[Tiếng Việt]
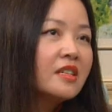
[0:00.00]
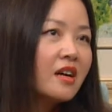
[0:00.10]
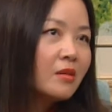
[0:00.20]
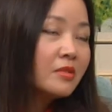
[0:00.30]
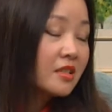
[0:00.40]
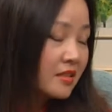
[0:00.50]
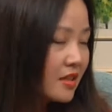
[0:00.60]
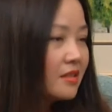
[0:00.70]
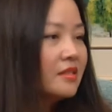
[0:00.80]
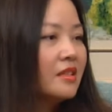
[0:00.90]
đàn ông thật
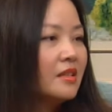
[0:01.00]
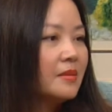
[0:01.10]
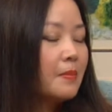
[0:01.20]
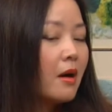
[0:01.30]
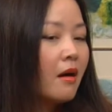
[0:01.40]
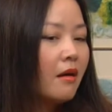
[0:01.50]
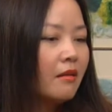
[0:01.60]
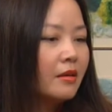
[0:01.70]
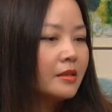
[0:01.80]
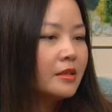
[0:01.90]
sự á, mà
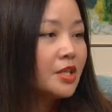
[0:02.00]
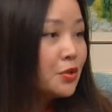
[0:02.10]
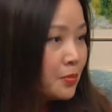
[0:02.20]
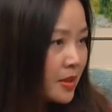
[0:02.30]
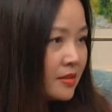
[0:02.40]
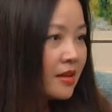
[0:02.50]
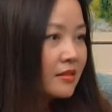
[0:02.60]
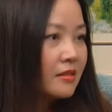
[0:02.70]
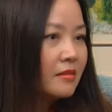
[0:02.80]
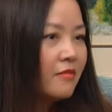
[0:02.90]
họ yêu mình thật
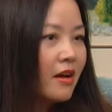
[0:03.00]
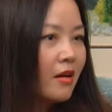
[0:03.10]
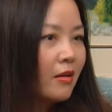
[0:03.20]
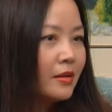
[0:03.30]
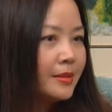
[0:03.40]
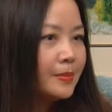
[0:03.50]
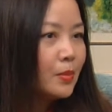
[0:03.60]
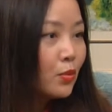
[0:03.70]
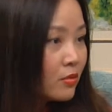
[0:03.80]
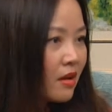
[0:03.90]
và họ
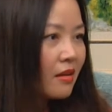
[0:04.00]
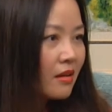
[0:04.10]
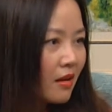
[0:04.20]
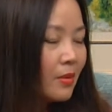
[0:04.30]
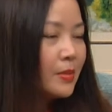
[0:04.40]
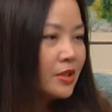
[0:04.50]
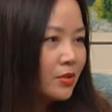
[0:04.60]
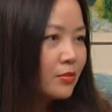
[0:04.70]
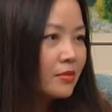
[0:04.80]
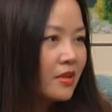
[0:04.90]
muốn có mình
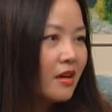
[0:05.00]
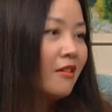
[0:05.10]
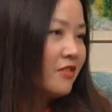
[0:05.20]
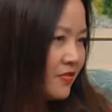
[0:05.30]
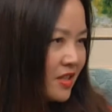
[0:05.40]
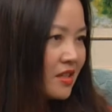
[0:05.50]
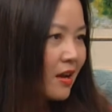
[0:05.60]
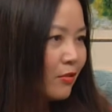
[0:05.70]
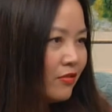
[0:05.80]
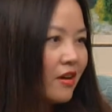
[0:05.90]
trong cuộc đời họ phải phấn
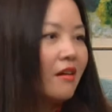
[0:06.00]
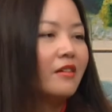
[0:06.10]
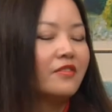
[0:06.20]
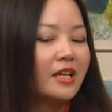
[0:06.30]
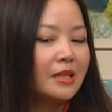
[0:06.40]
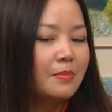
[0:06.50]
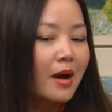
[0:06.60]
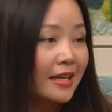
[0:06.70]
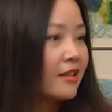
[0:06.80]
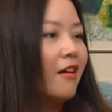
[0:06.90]
đấu và họ phải
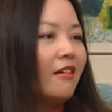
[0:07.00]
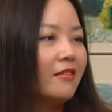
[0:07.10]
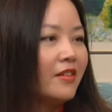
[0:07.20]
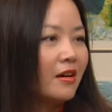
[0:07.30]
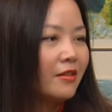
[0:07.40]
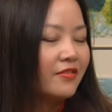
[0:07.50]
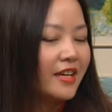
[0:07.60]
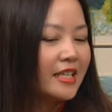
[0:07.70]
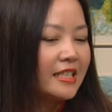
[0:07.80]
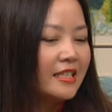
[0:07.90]
bày tỏ và họ
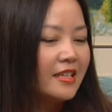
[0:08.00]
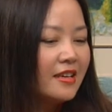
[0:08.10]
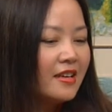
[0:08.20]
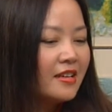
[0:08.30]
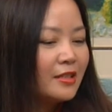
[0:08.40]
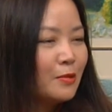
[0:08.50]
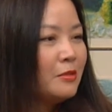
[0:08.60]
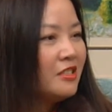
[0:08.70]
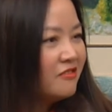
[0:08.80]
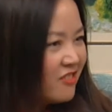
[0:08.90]
phải giống
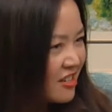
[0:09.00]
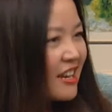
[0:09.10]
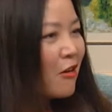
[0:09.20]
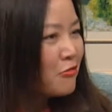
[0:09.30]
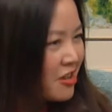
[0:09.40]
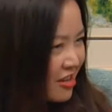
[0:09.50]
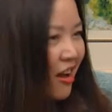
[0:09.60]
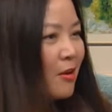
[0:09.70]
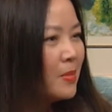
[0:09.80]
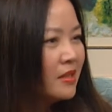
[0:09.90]
như phấn đấu để
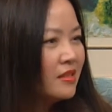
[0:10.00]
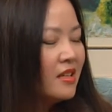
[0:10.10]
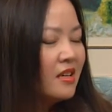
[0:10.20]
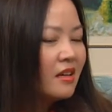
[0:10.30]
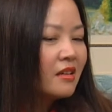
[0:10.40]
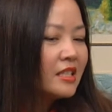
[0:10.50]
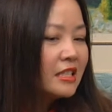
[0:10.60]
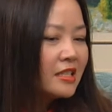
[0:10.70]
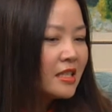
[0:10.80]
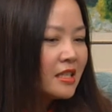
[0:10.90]
có mình còn những
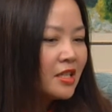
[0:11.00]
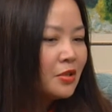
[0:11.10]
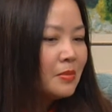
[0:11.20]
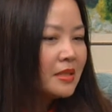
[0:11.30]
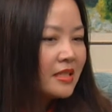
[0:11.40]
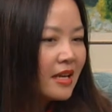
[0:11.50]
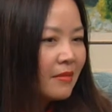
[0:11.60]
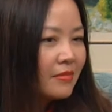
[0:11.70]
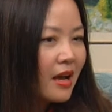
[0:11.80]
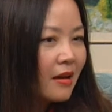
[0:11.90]
cái tình yêu mà chỉ
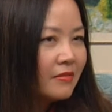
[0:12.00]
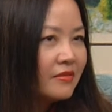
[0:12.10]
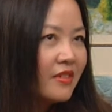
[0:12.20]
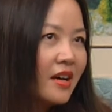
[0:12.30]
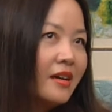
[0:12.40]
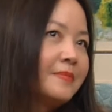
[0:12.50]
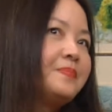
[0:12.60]
âm thầm và